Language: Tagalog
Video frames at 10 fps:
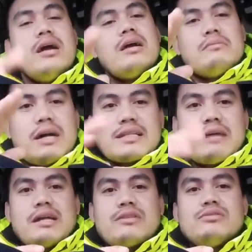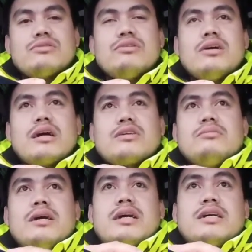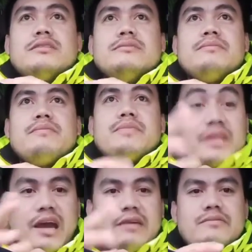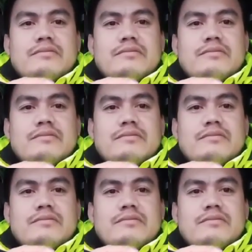Basta matutulong ako mag-drive.